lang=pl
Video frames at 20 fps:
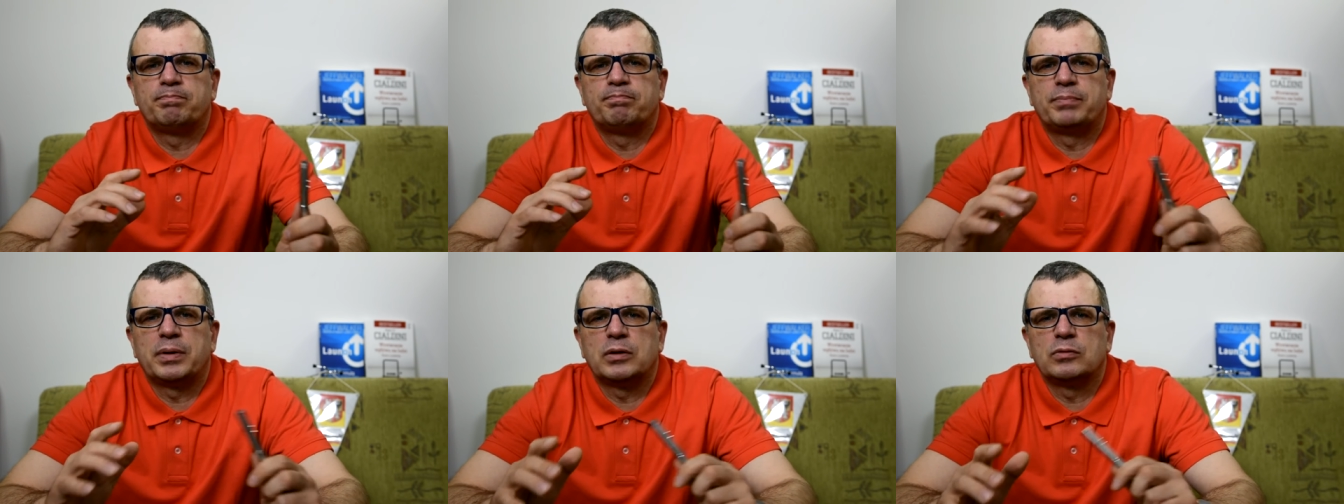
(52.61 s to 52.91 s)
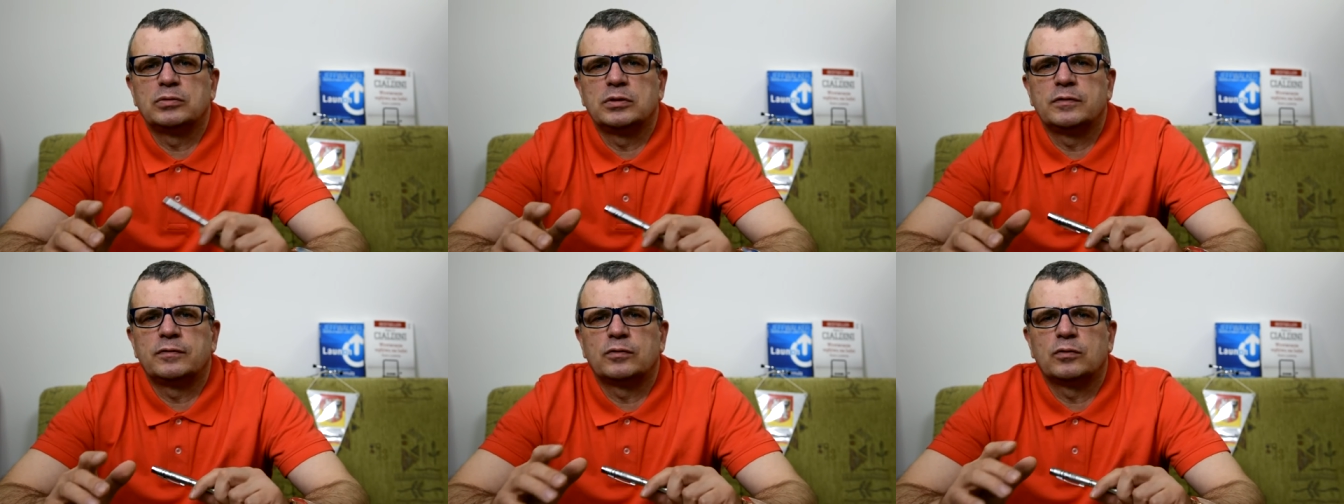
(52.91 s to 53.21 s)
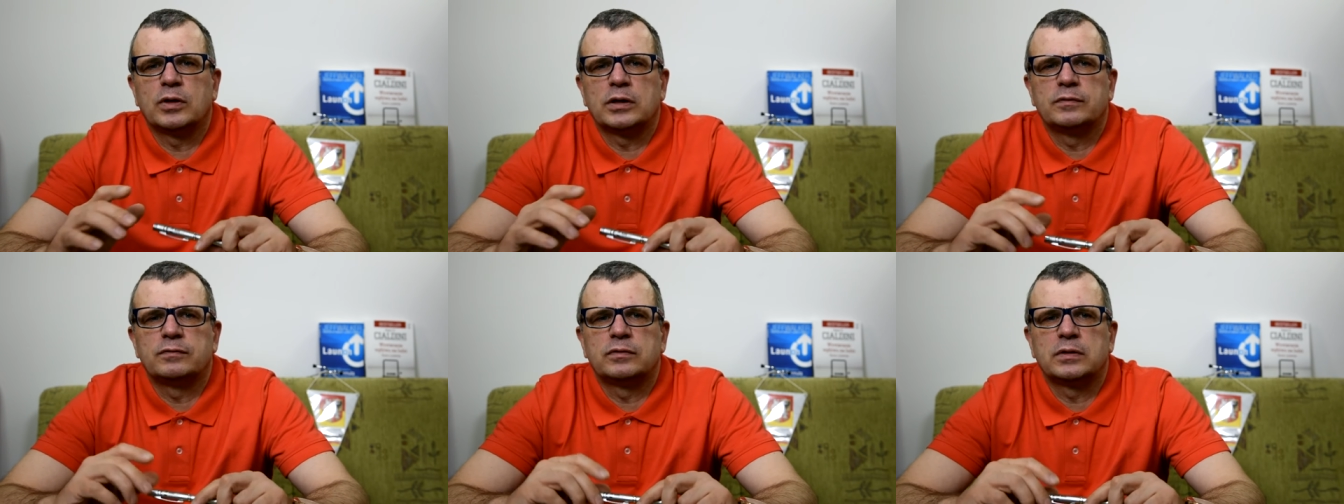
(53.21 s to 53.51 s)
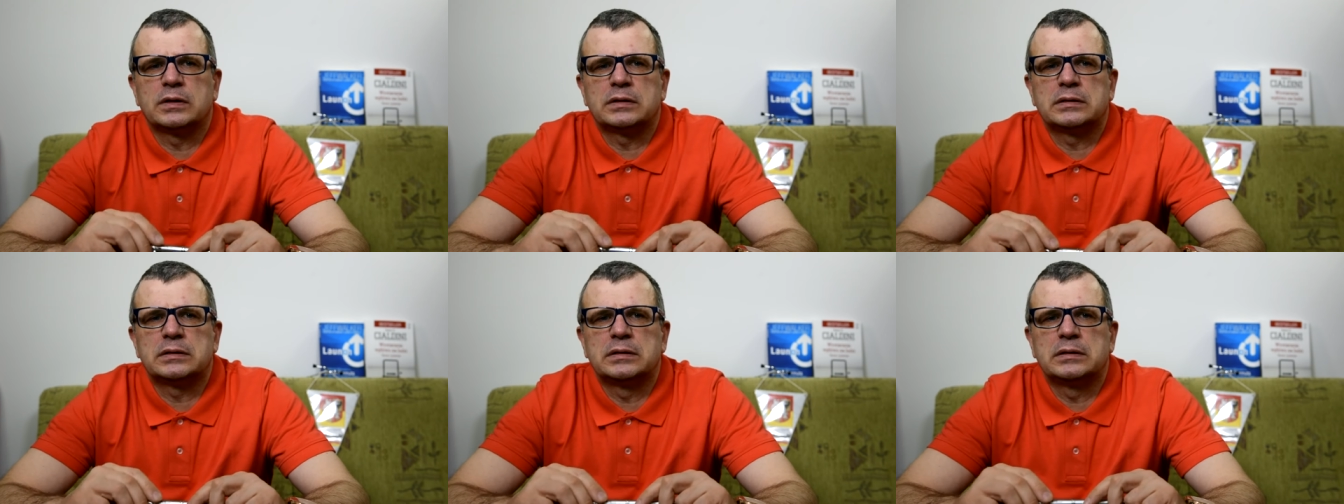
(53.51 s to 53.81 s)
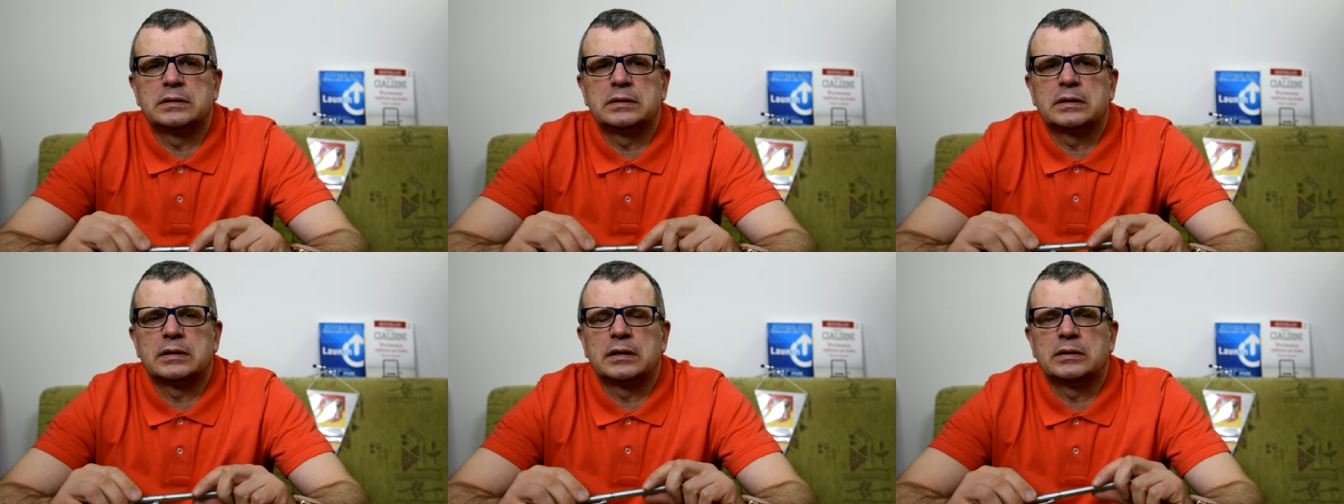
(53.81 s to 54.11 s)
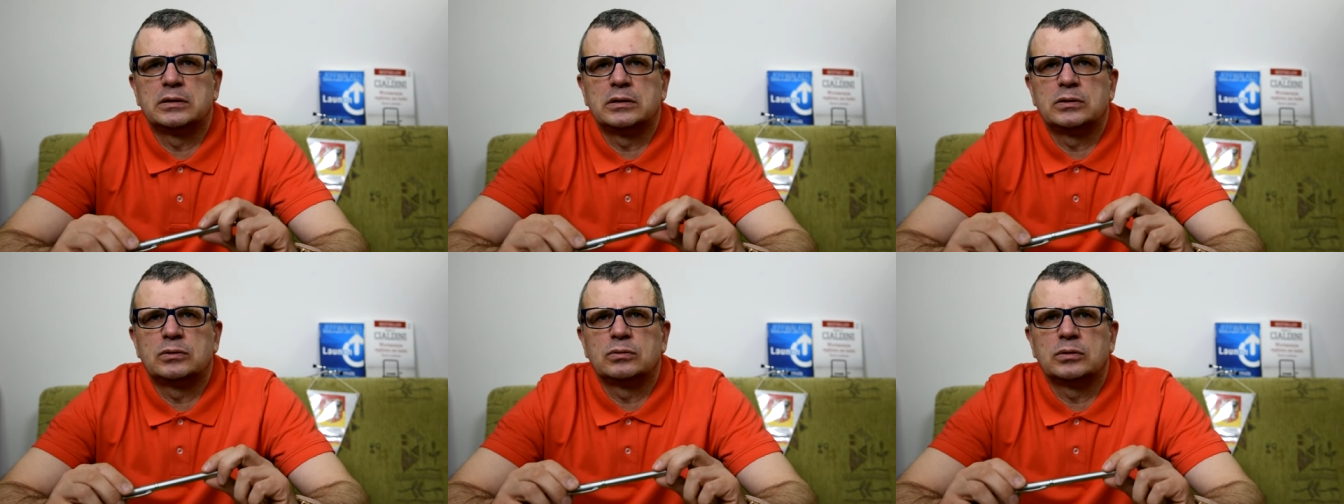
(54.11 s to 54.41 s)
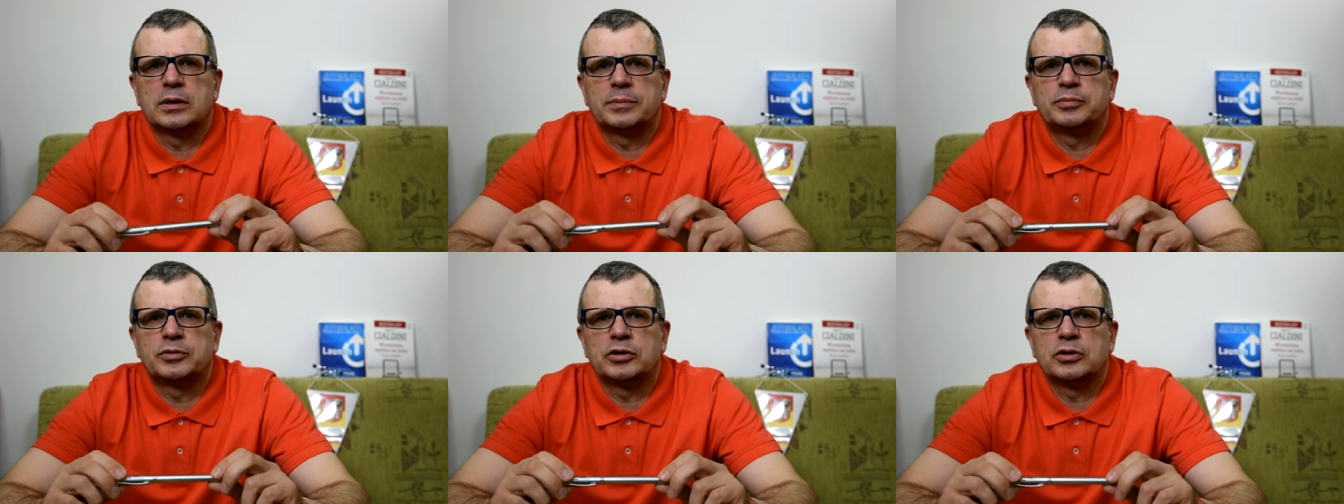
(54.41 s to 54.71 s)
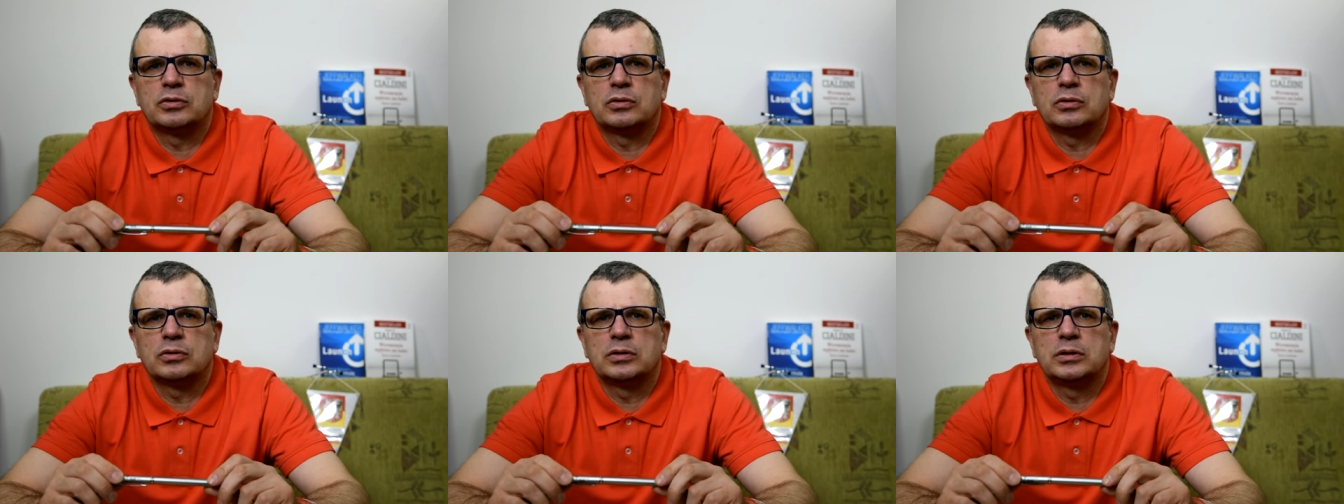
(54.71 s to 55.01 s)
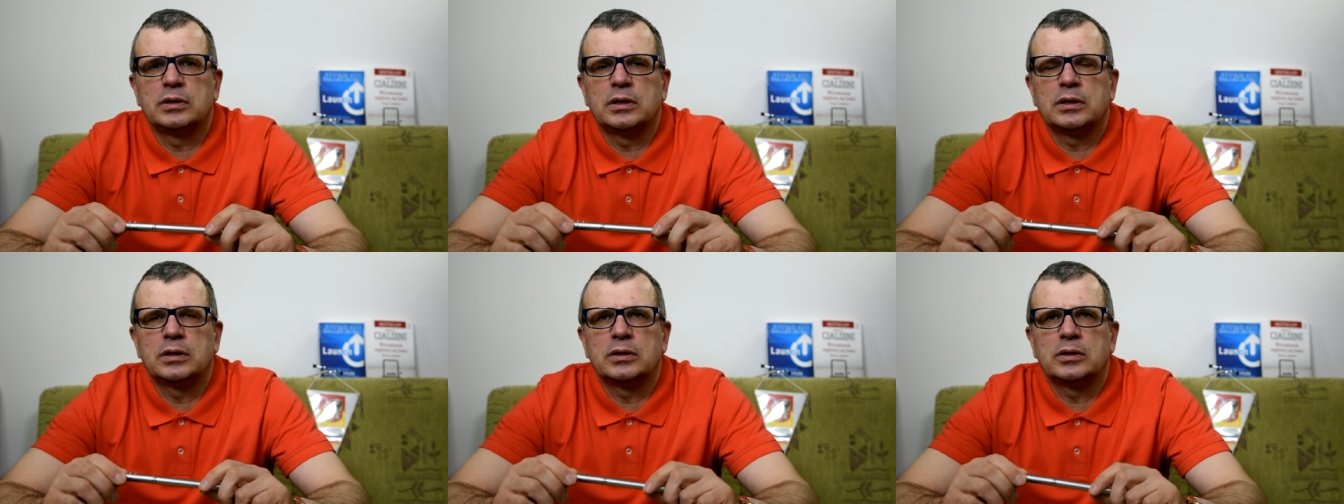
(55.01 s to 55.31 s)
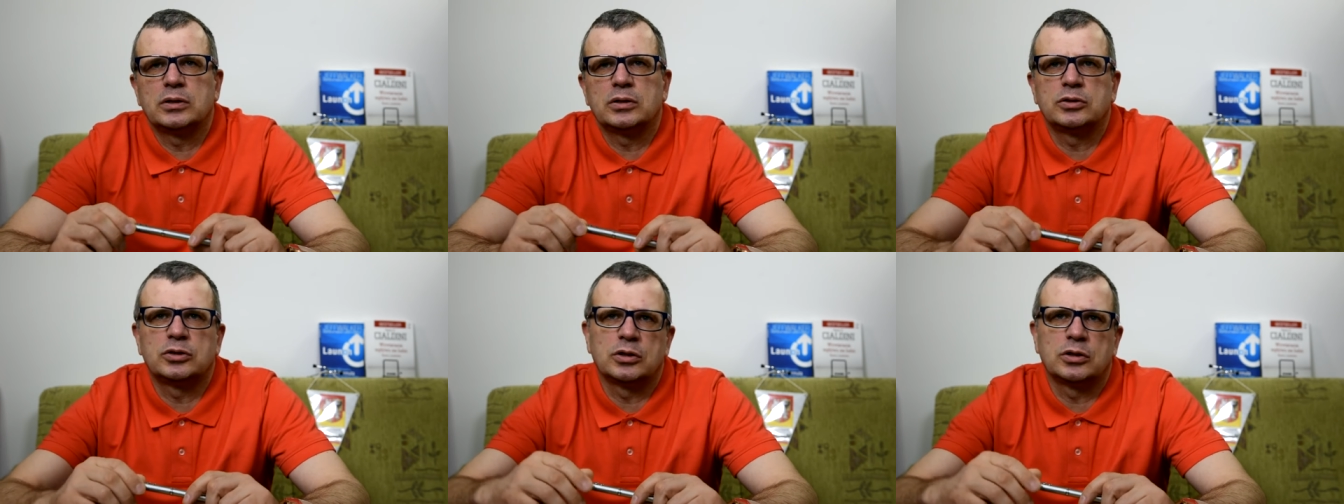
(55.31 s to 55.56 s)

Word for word: pełny wkład własny kredytu na przychodnie,